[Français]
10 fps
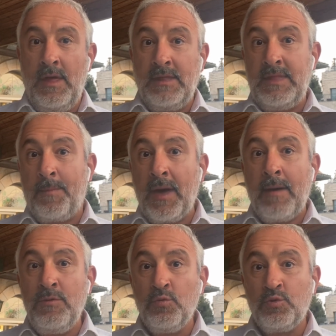D'après
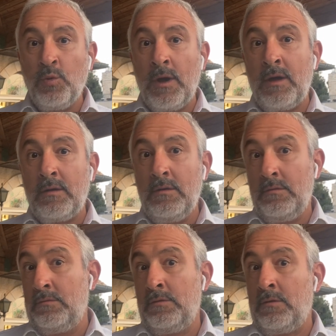Rabbi Ochoa,
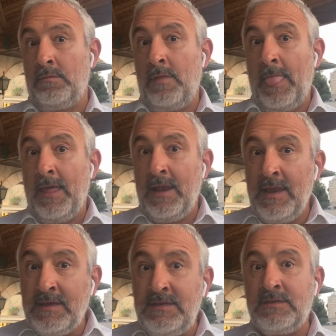non,
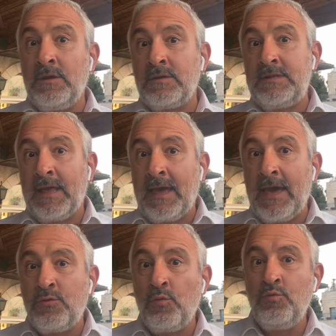l'existence, la
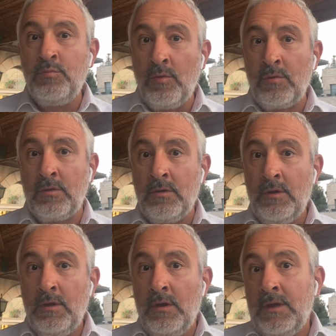création du monde
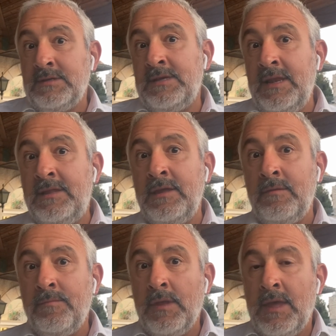c'est l'été.
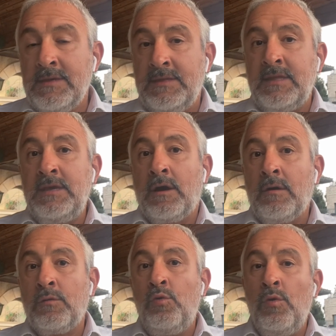C'est-à-dire
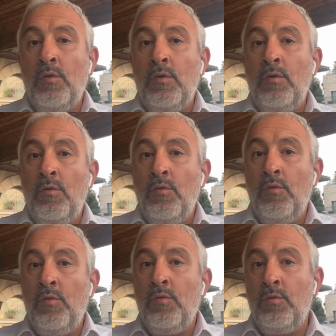quand
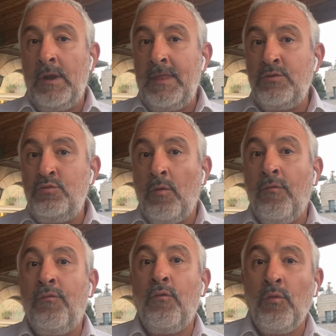la nature
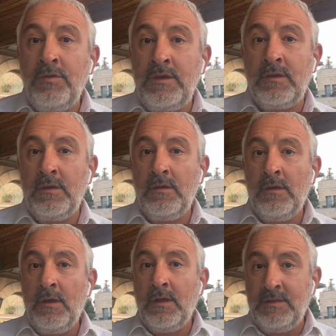fournit
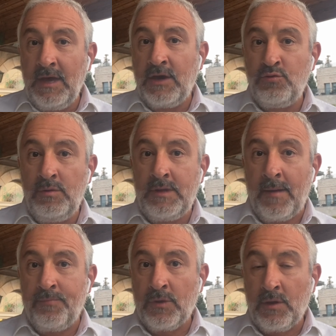des résultats,
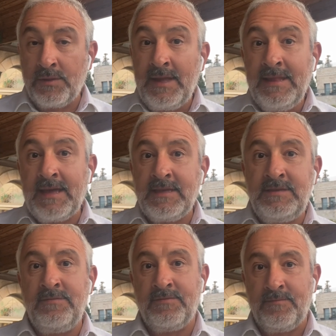quand elle est
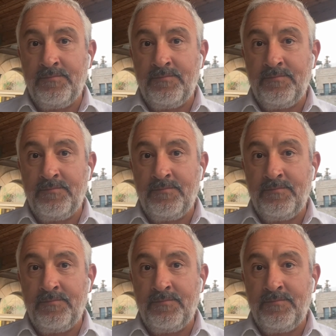active.